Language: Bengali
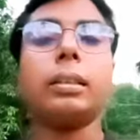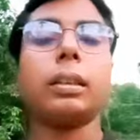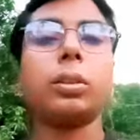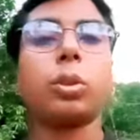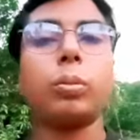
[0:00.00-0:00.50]

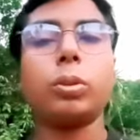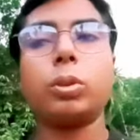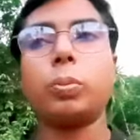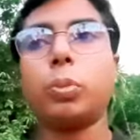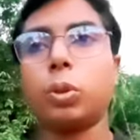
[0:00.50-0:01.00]
যাতে
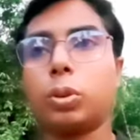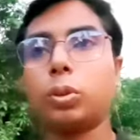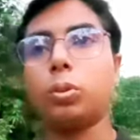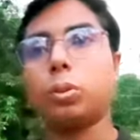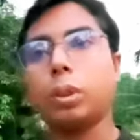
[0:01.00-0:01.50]
সমস্ত
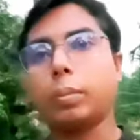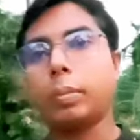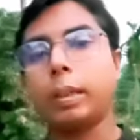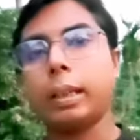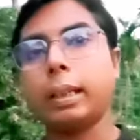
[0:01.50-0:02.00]
প্রশ্নের উত্তর
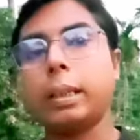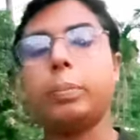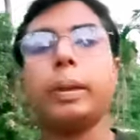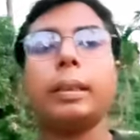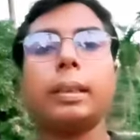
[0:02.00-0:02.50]
আপনারা এখানেই
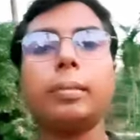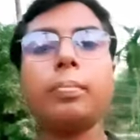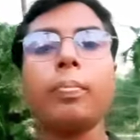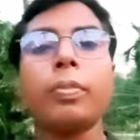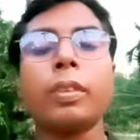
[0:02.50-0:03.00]
পেয়ে যান
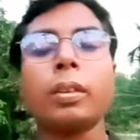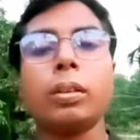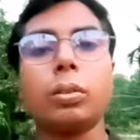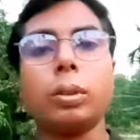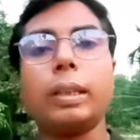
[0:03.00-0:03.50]

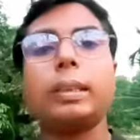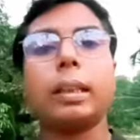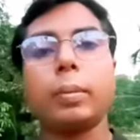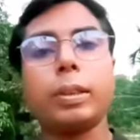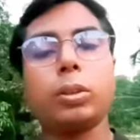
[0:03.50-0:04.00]
তো
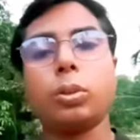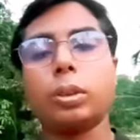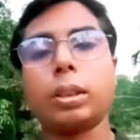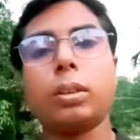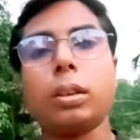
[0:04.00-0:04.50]
এইচআরকে বেশি
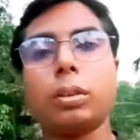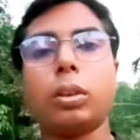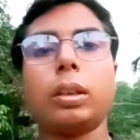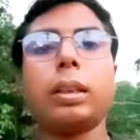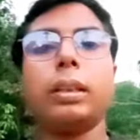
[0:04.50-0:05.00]
কোশ্চেন করার
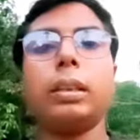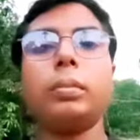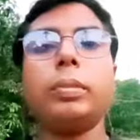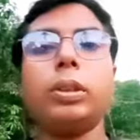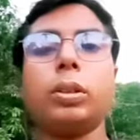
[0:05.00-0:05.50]
দরকার নেই
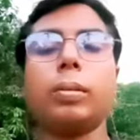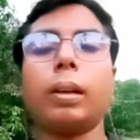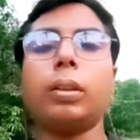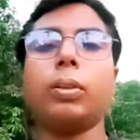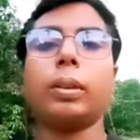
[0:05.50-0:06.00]
ভিডিওটা
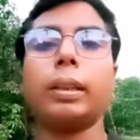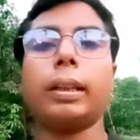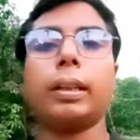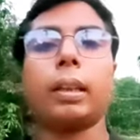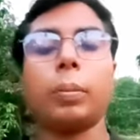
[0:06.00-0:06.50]
ভালো করে
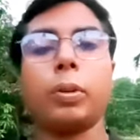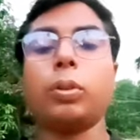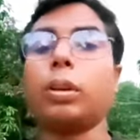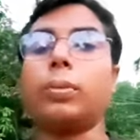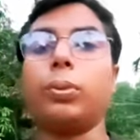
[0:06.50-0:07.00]
দেখে তারপর
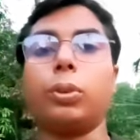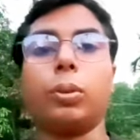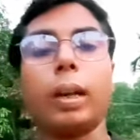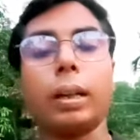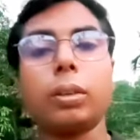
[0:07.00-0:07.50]
ওনাকে ফোন
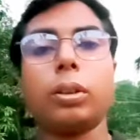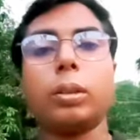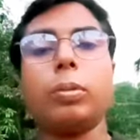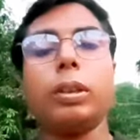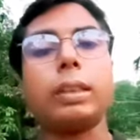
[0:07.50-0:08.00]
করুন আর একটা
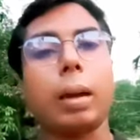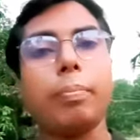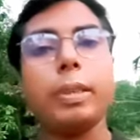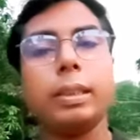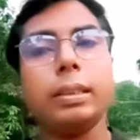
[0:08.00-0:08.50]
কথা বলি
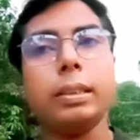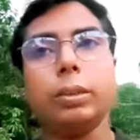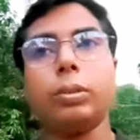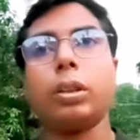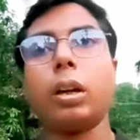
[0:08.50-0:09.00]
ছাব্বিশ দিন
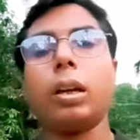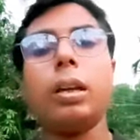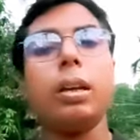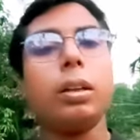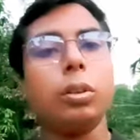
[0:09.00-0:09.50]
ডিউটি হয়
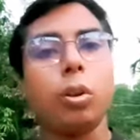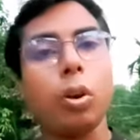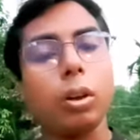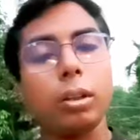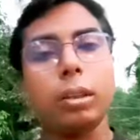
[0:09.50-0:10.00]
ন
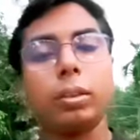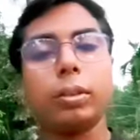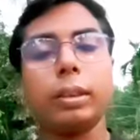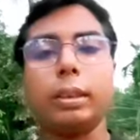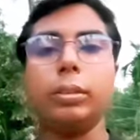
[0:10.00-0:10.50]
ঘন্টা
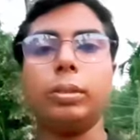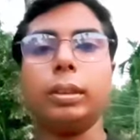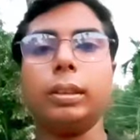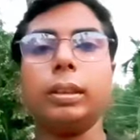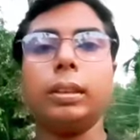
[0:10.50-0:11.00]
করে ডিউটি